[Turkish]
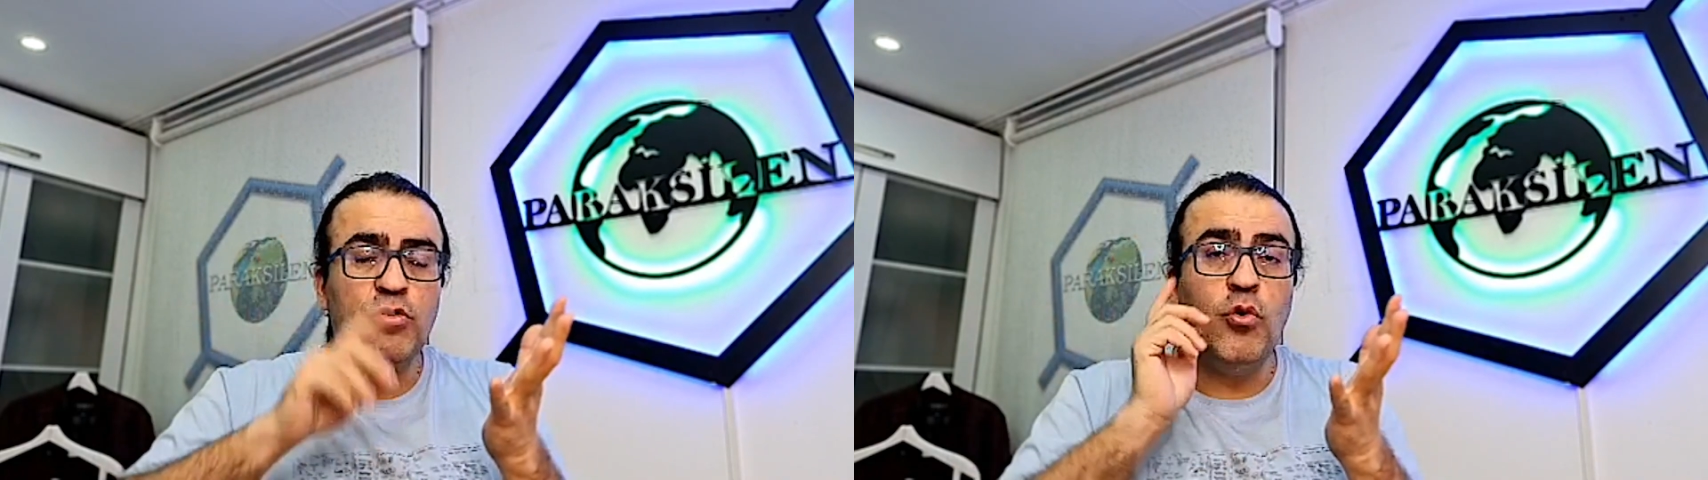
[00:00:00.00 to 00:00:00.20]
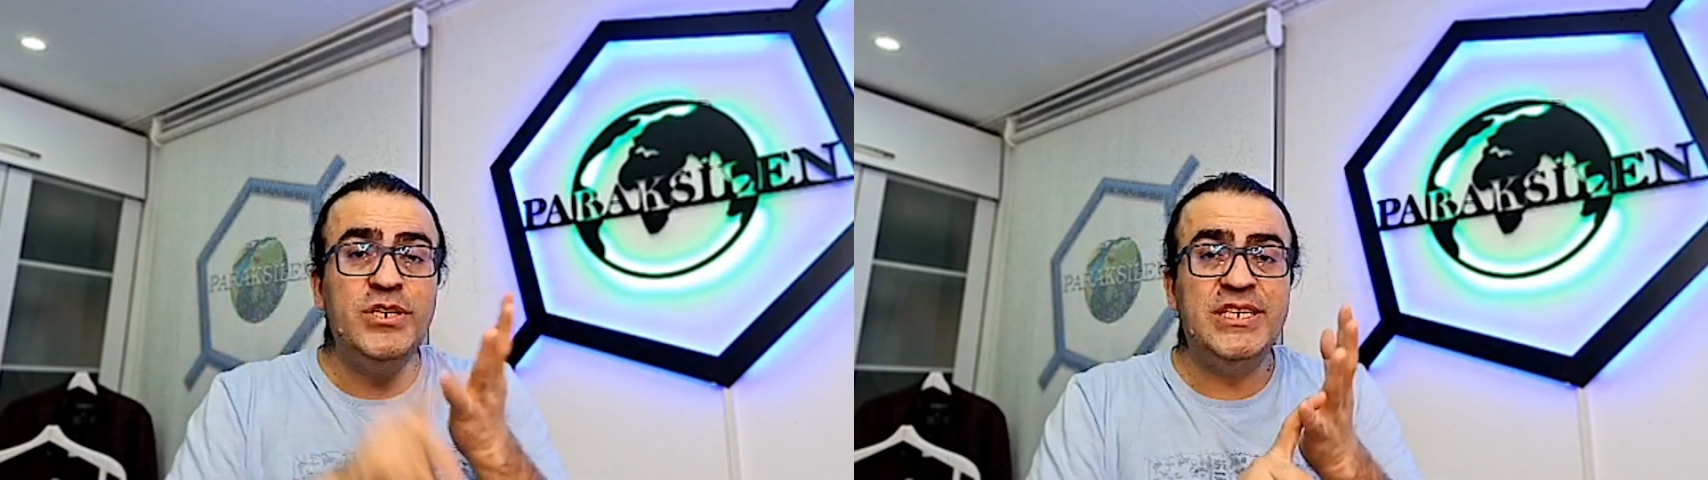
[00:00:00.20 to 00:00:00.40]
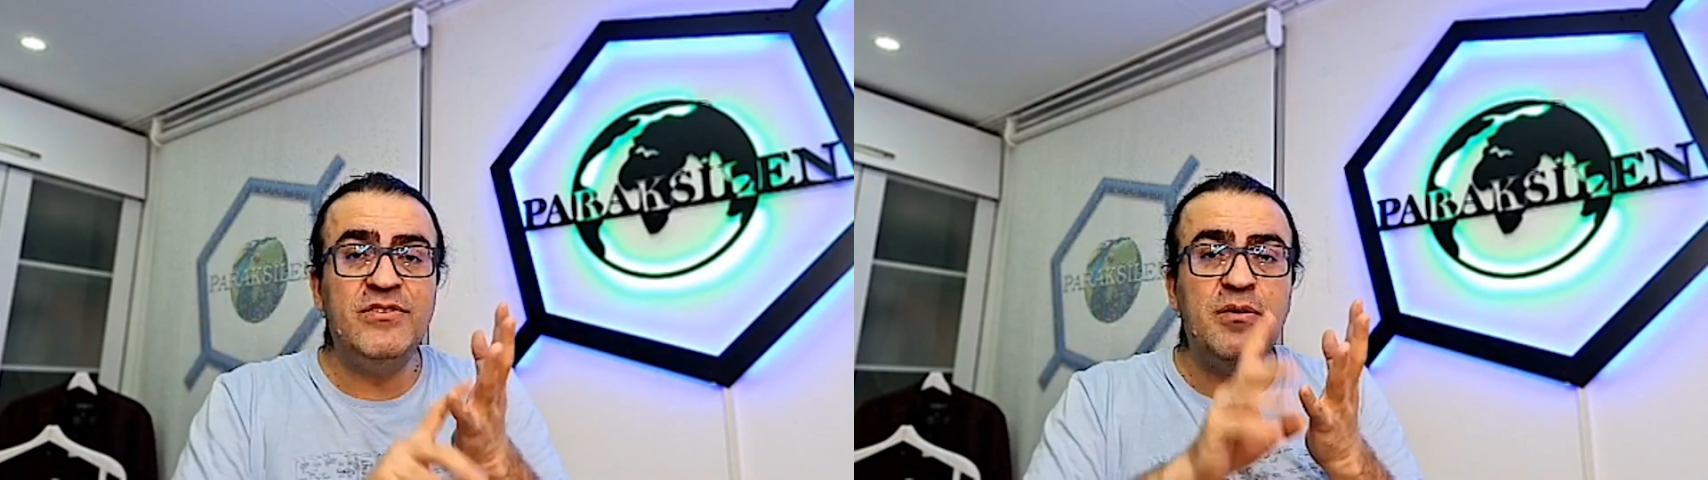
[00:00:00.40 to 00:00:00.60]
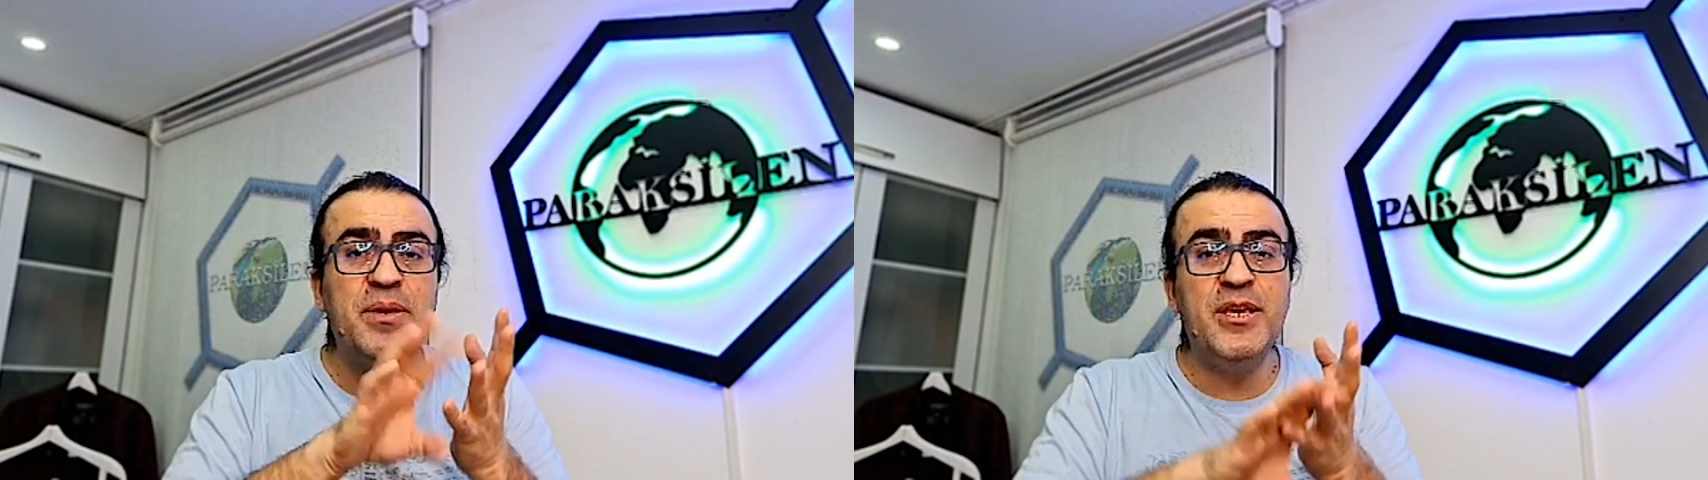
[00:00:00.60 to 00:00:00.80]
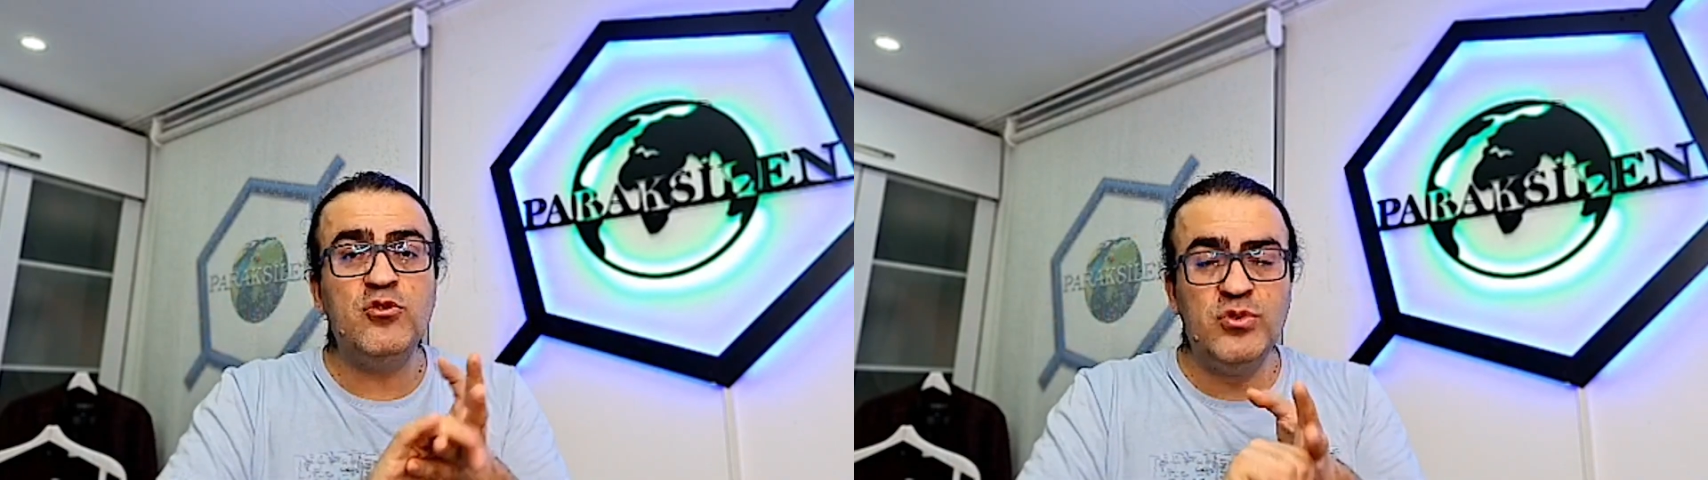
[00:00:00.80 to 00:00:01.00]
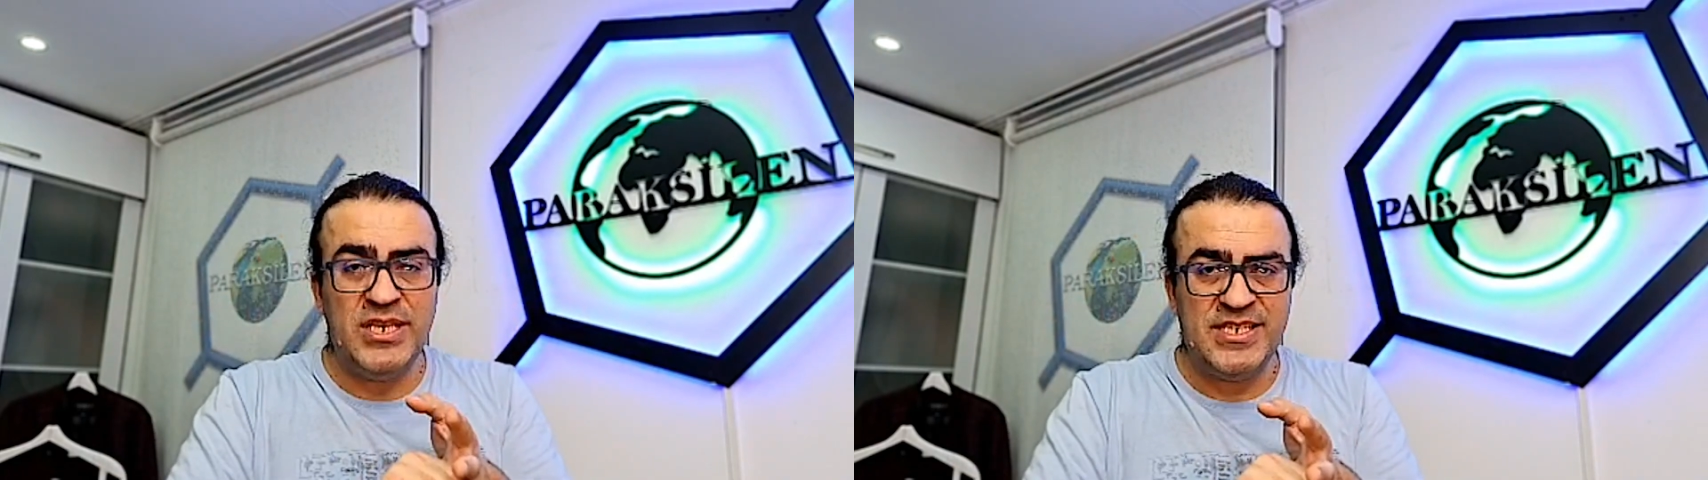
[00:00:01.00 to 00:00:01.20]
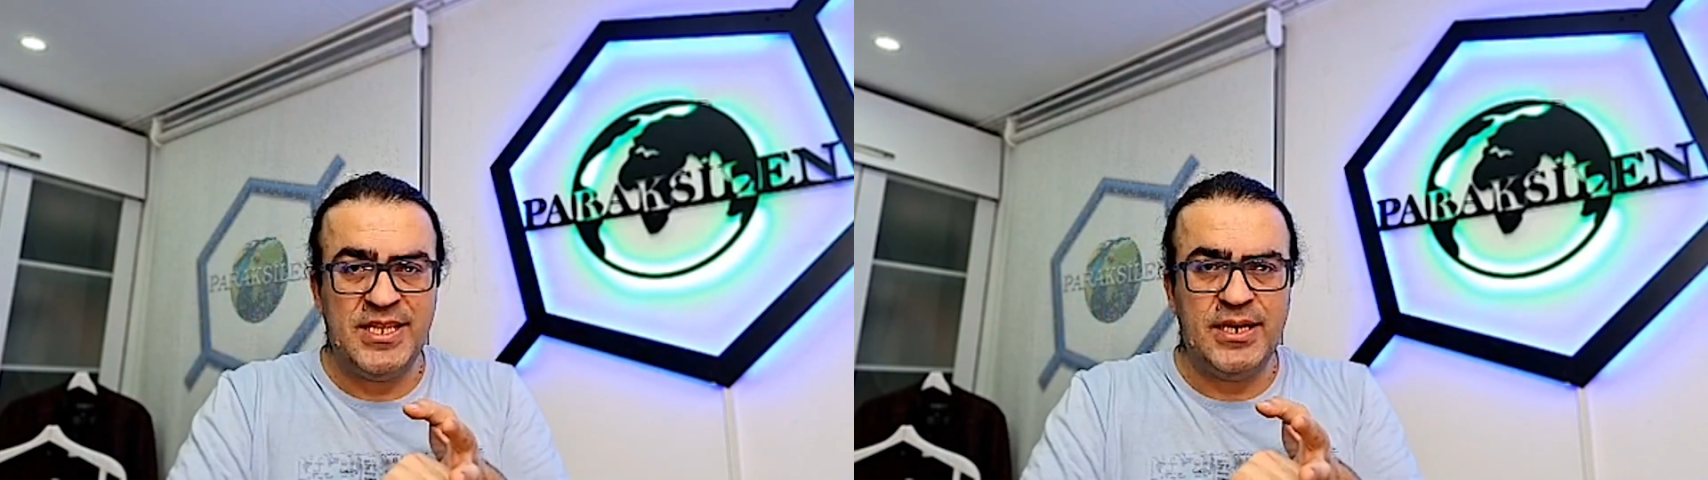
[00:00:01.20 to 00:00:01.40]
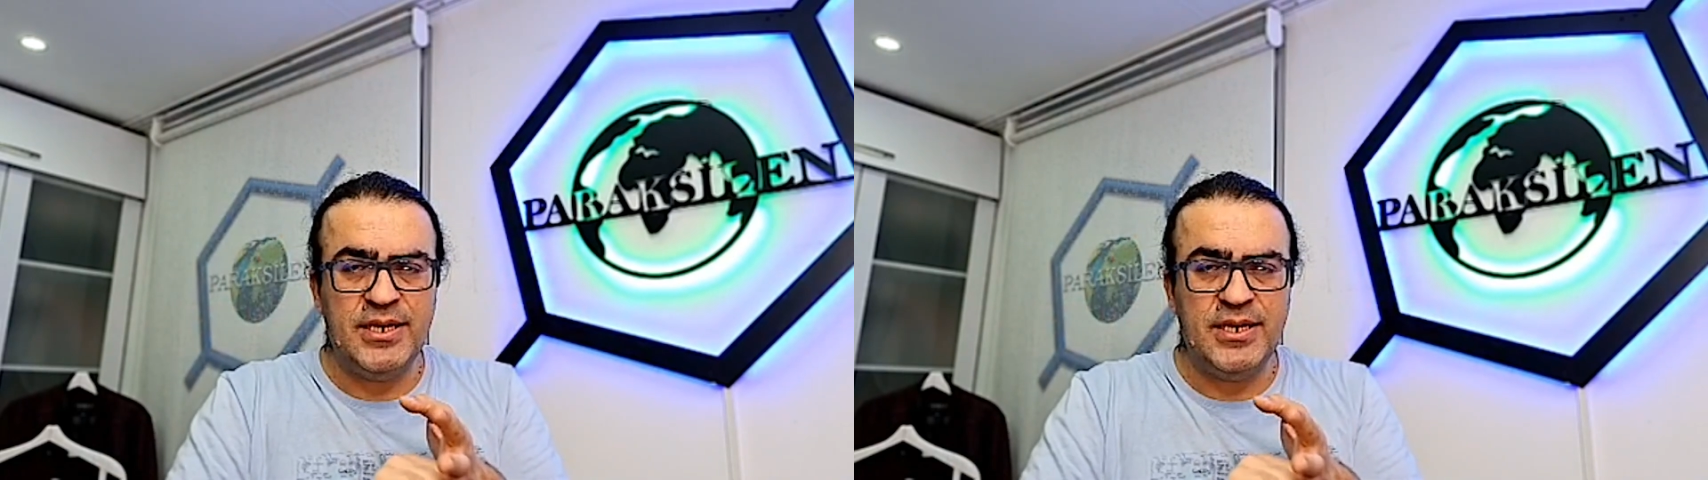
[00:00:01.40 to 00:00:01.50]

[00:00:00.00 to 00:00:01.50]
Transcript: 12 ve mezun testlerini